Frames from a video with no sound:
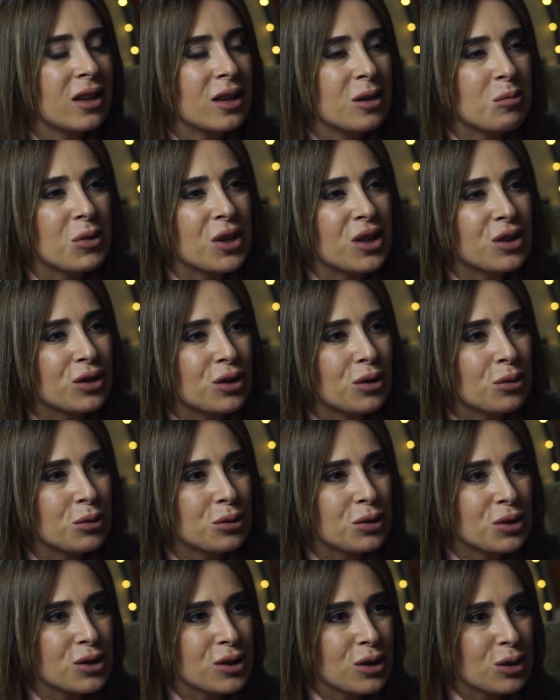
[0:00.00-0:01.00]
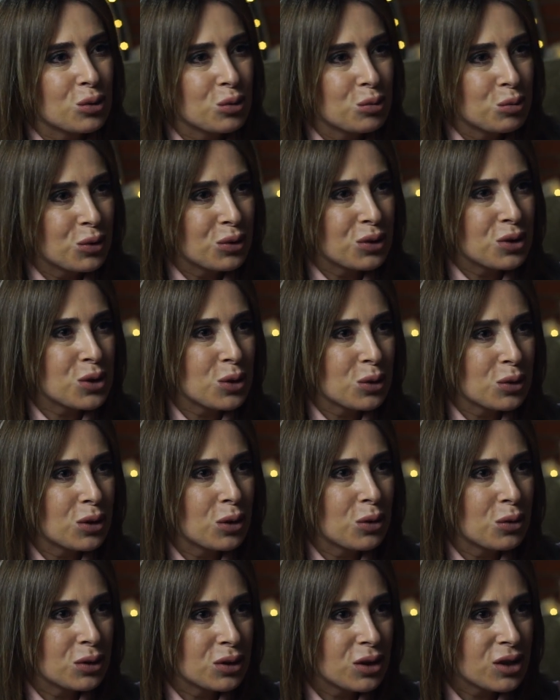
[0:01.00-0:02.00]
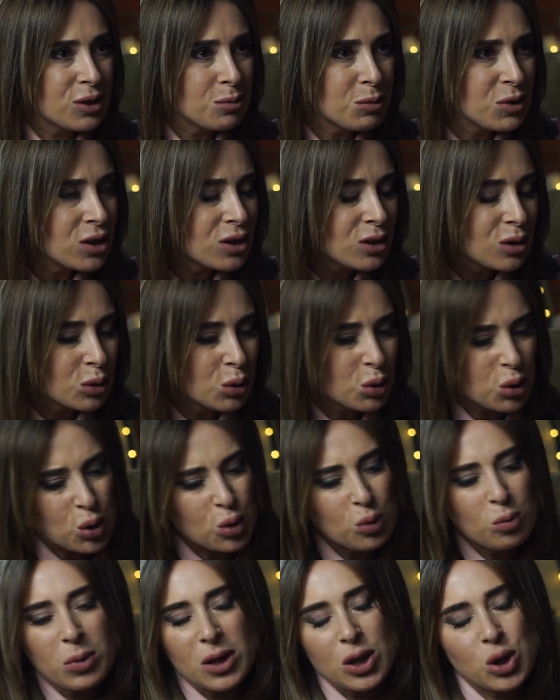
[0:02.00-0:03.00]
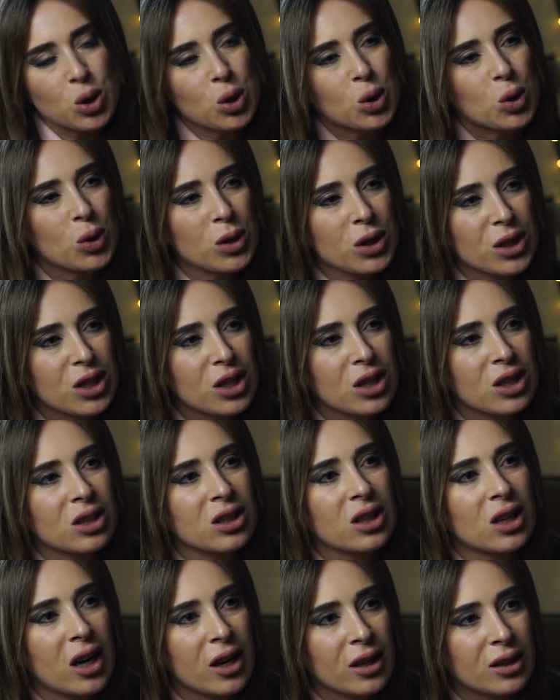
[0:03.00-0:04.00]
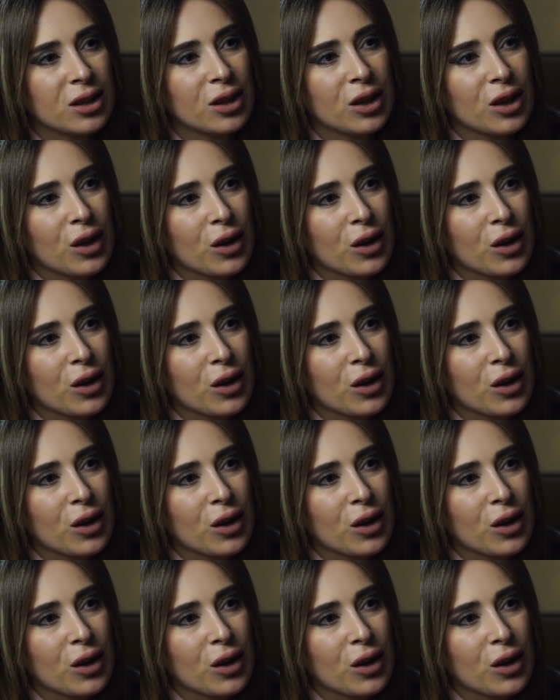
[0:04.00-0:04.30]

имеет какую-то задумку, несет какой-то смысл, то шум большой роли не играет.